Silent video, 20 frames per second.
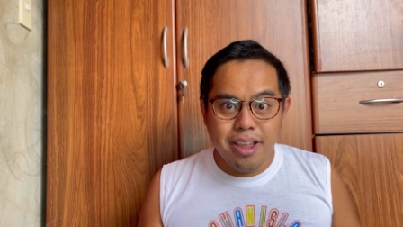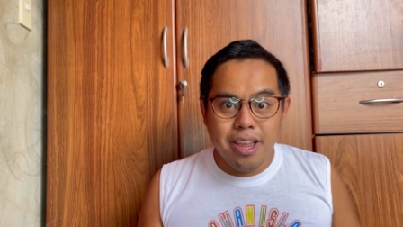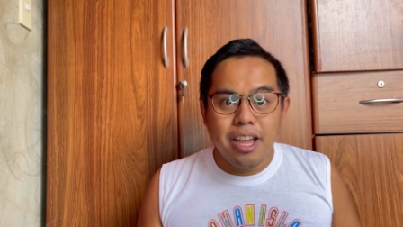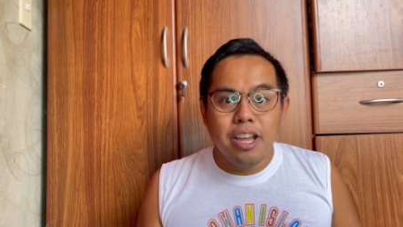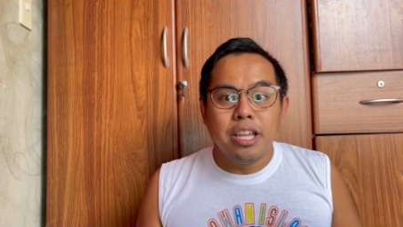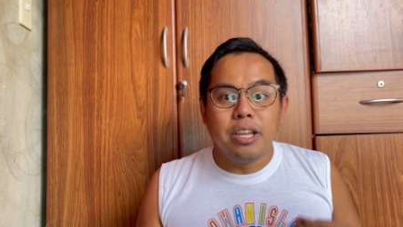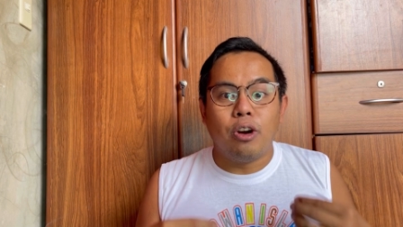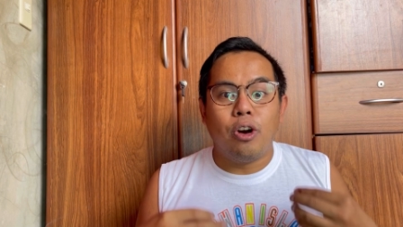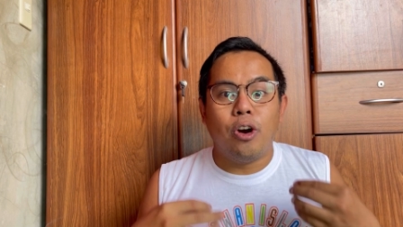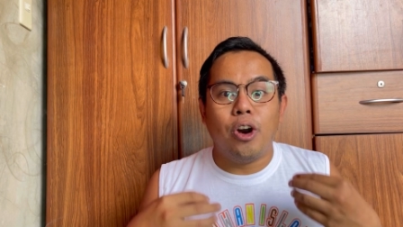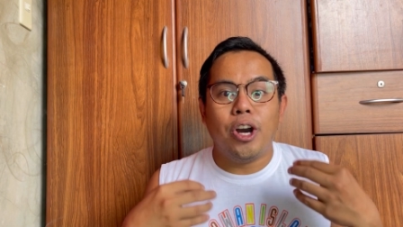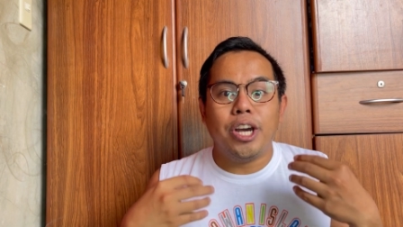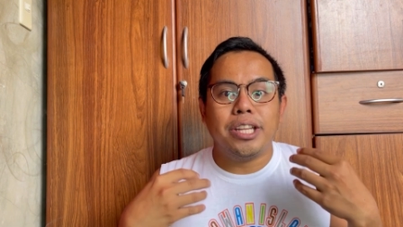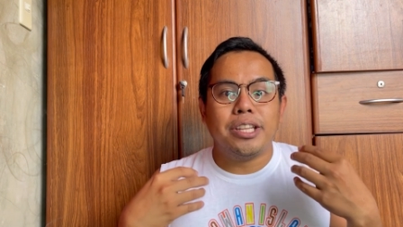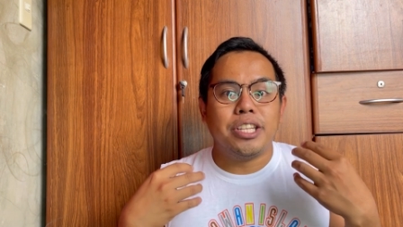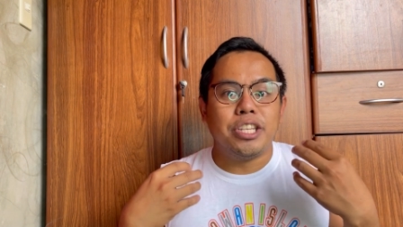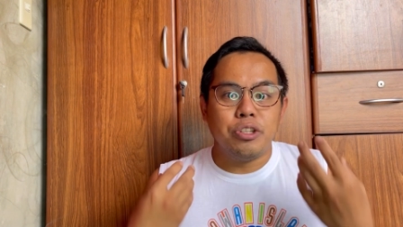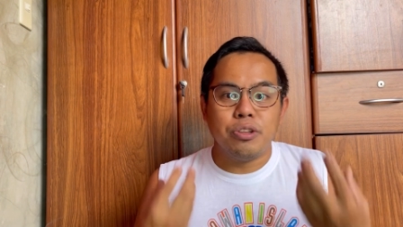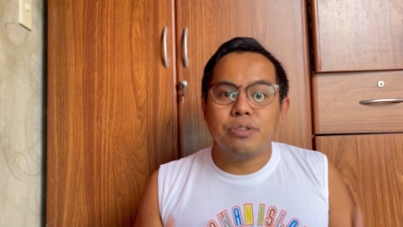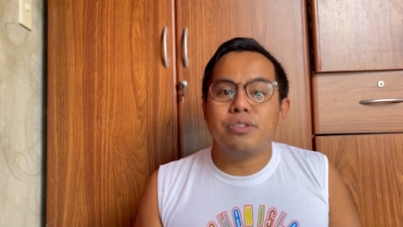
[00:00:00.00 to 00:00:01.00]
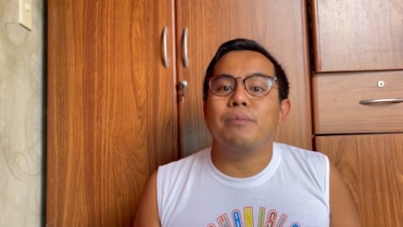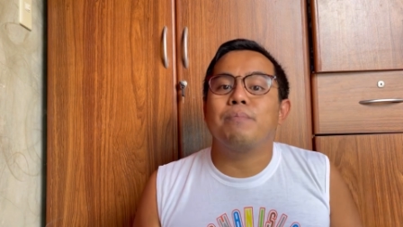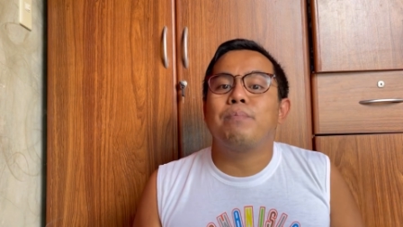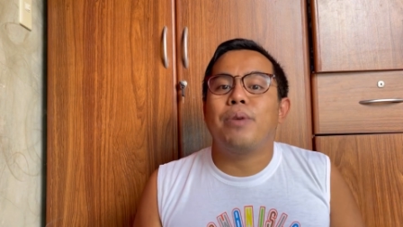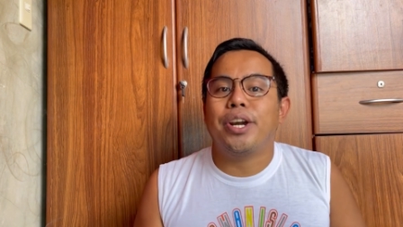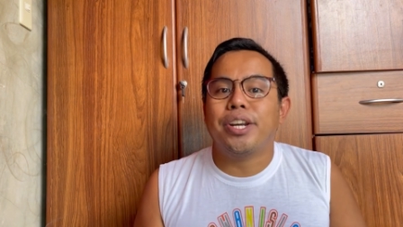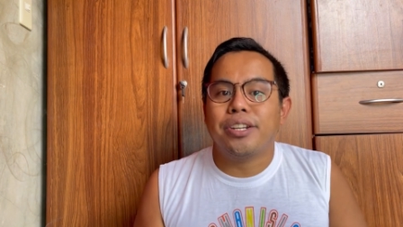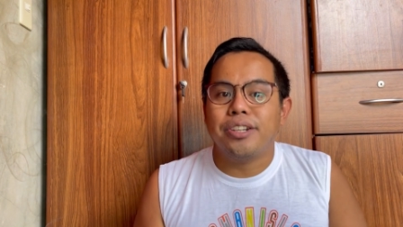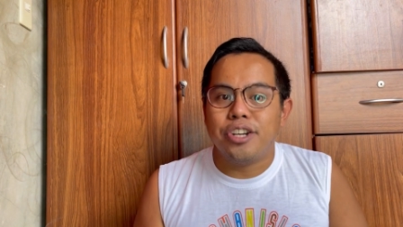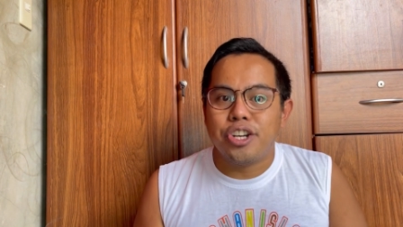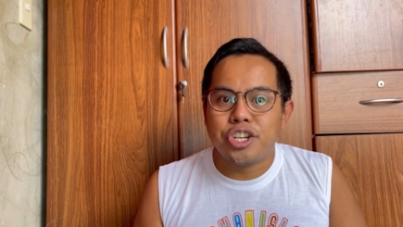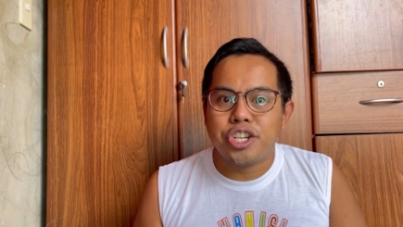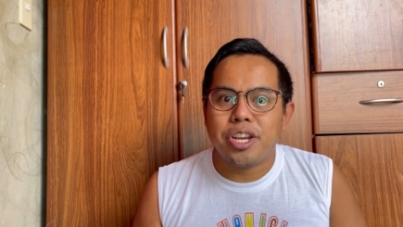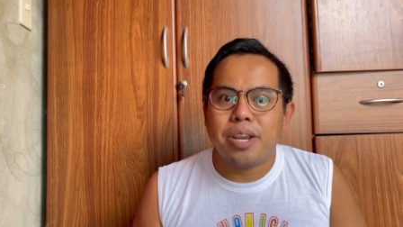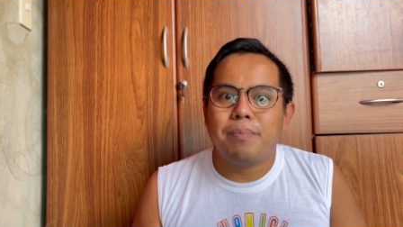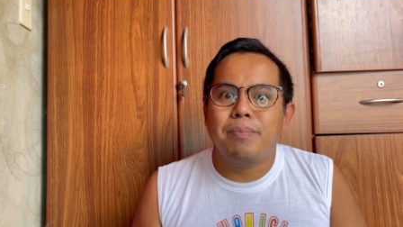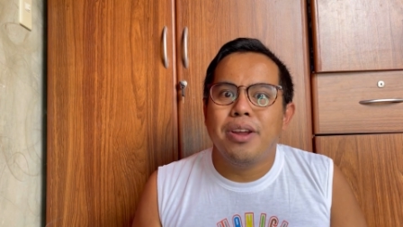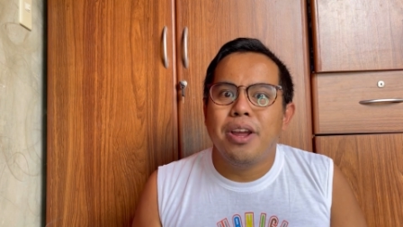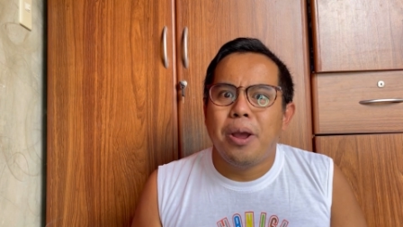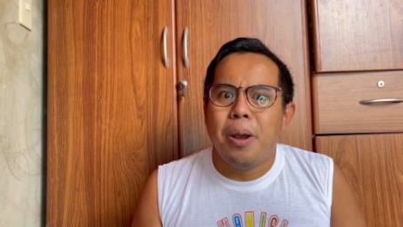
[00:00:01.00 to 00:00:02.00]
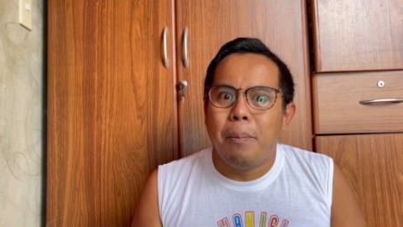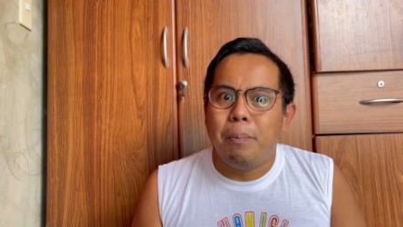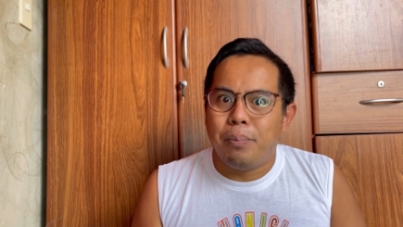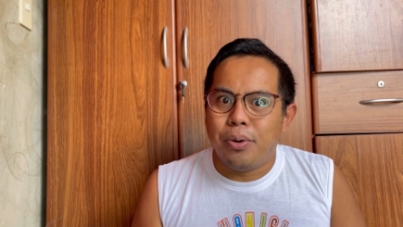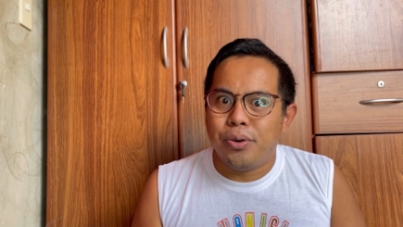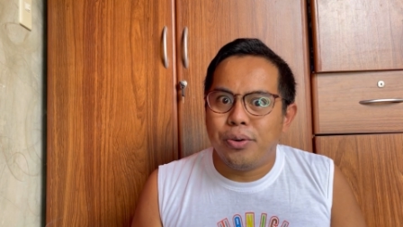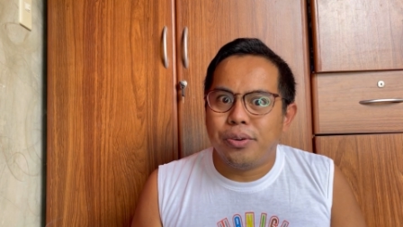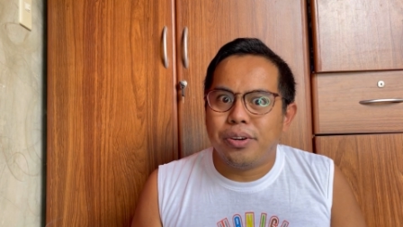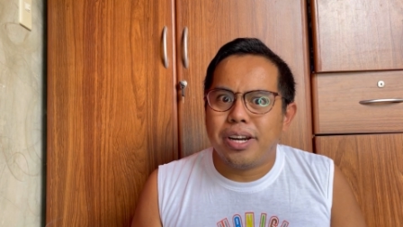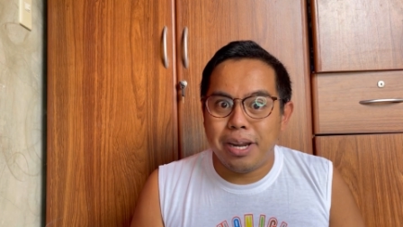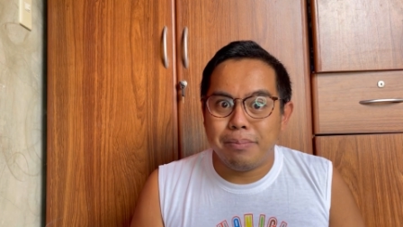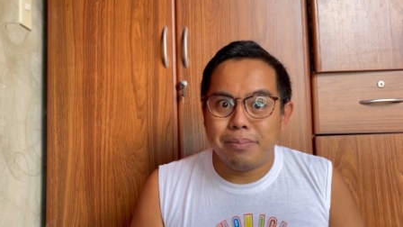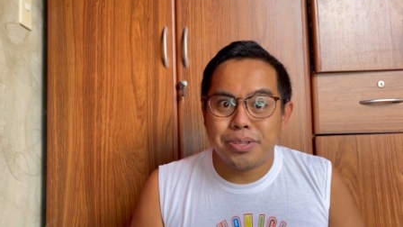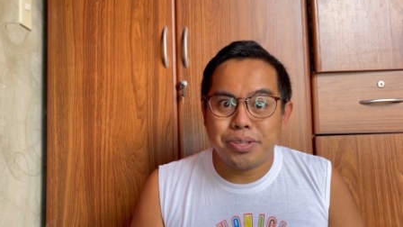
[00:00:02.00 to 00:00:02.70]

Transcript: on the YouTube partnership program.